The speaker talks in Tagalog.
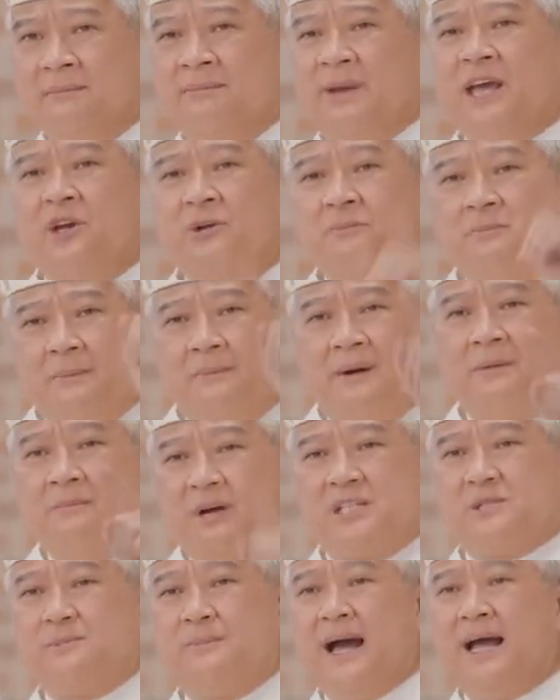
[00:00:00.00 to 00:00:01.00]
Meron pa bang
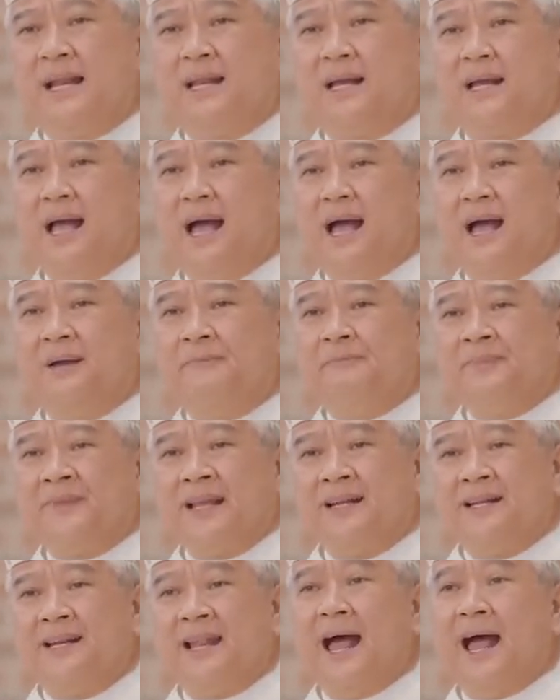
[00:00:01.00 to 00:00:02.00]
mas mahalaga
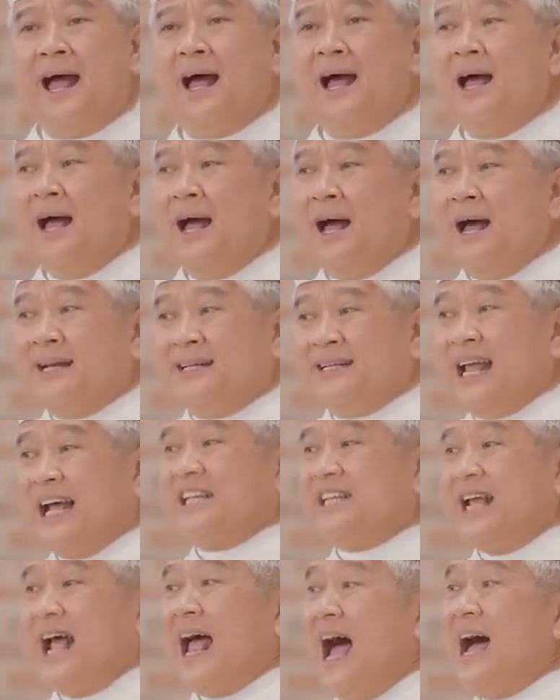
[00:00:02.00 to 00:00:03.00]
na
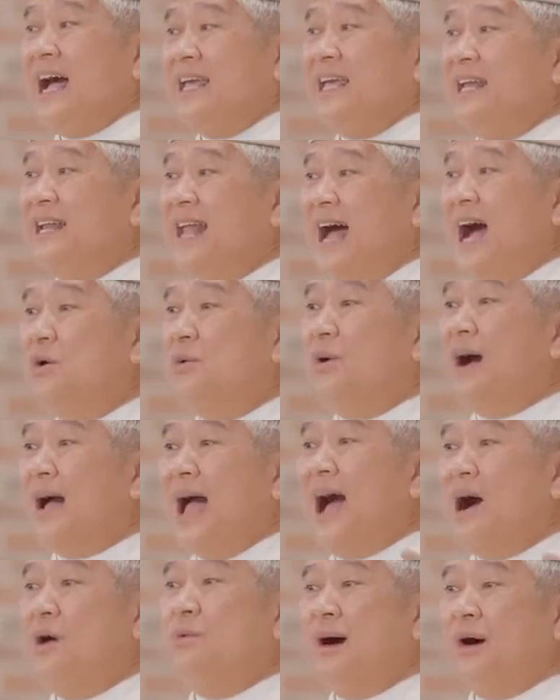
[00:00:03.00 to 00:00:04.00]
nasa akin
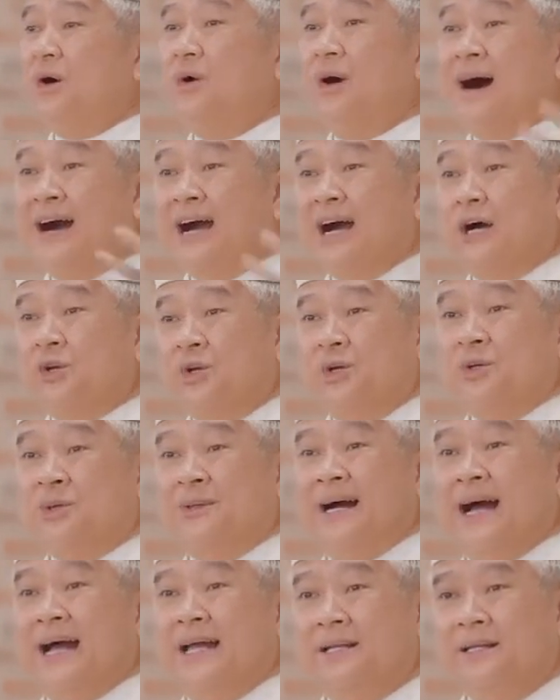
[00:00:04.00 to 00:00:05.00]
hawak-hawak ko ang
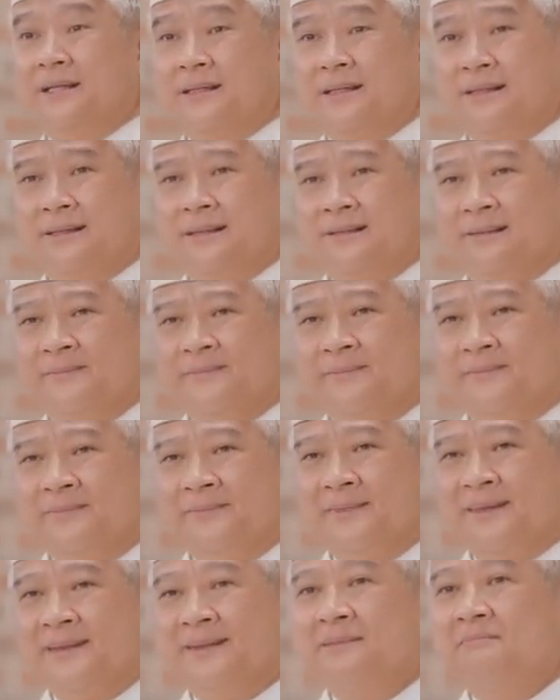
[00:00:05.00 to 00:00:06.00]
karunungan?
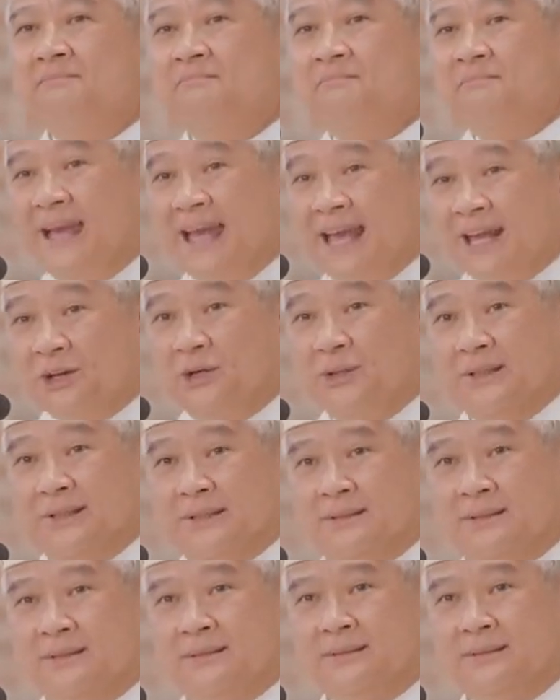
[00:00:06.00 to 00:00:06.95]
Meron.